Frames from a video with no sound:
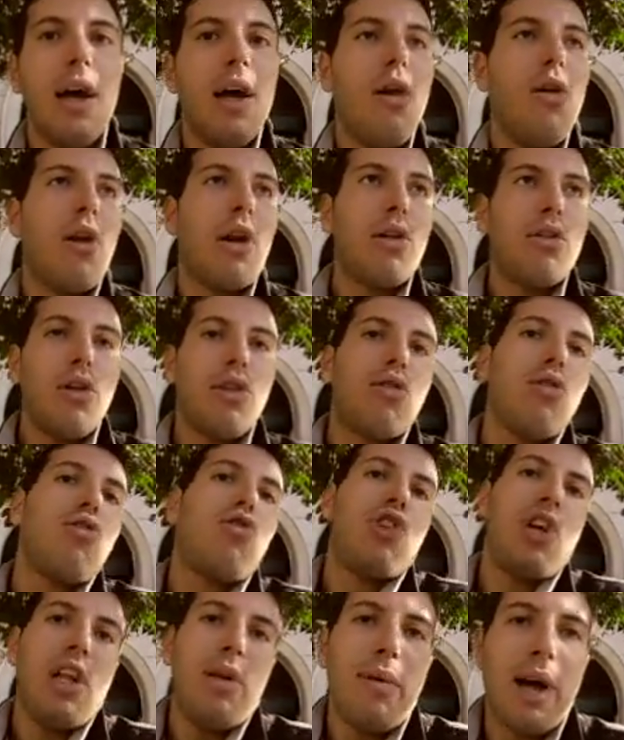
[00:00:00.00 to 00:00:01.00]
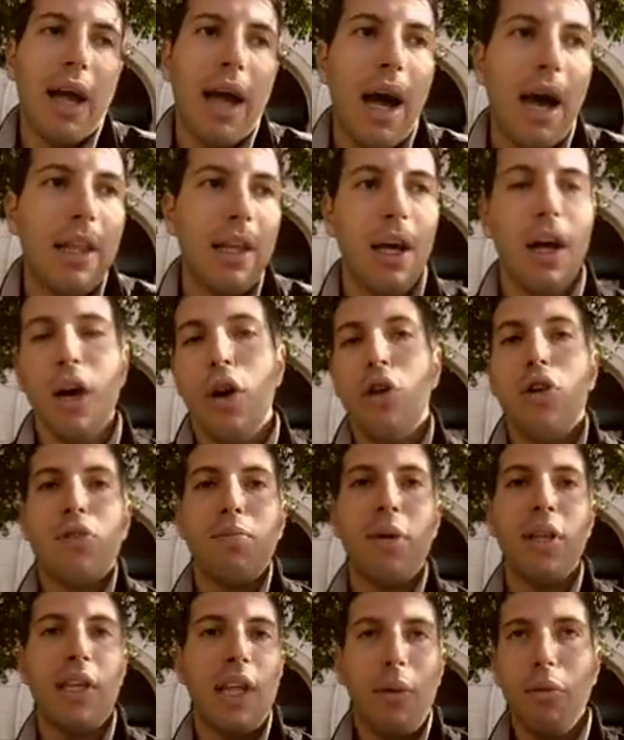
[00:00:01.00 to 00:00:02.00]
loro hanno detto o ce li pagate o
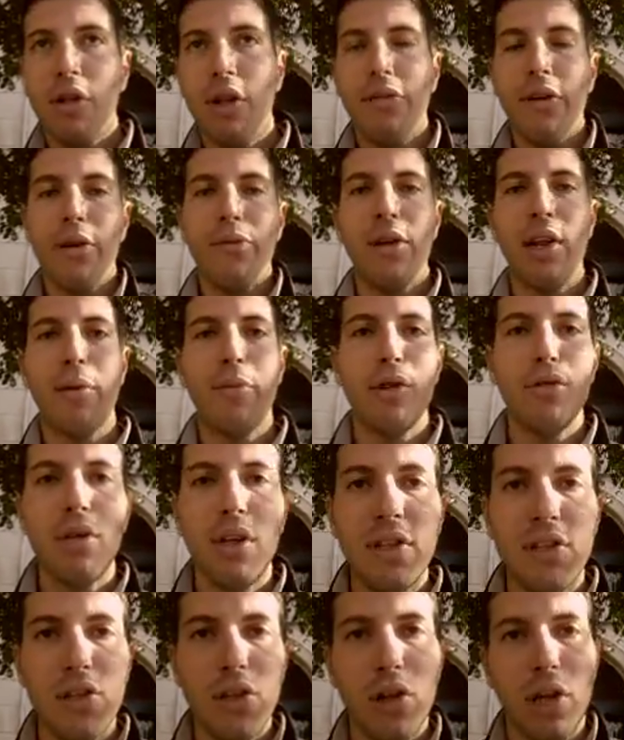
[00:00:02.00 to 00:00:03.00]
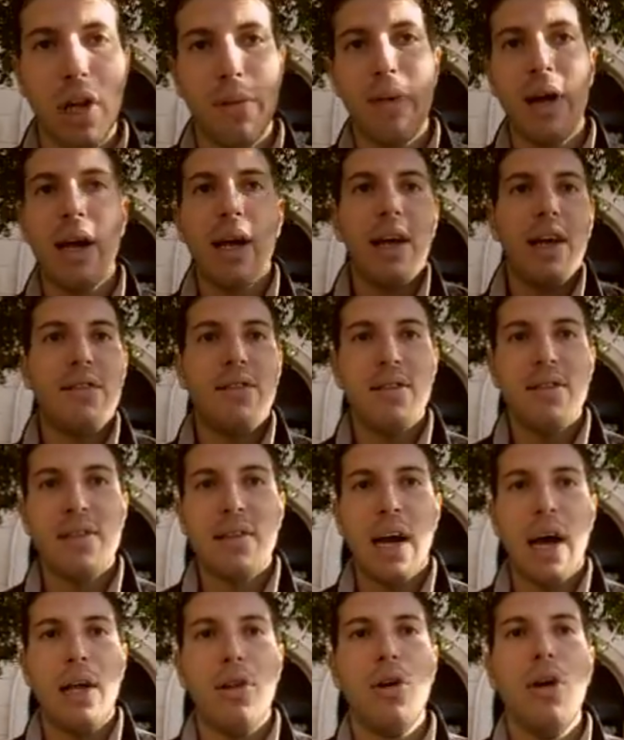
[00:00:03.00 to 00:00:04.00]
smettiamo di farvi la manutenzione ma è anche
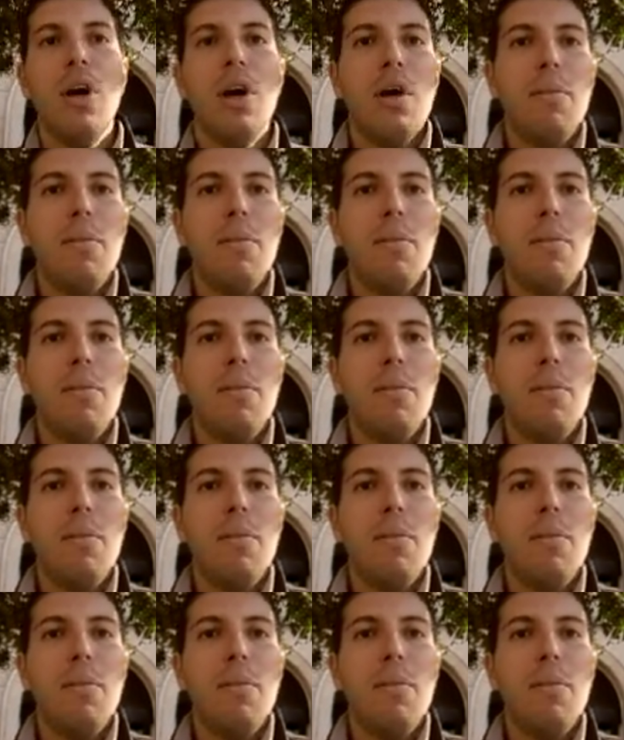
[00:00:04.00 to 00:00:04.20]
sensato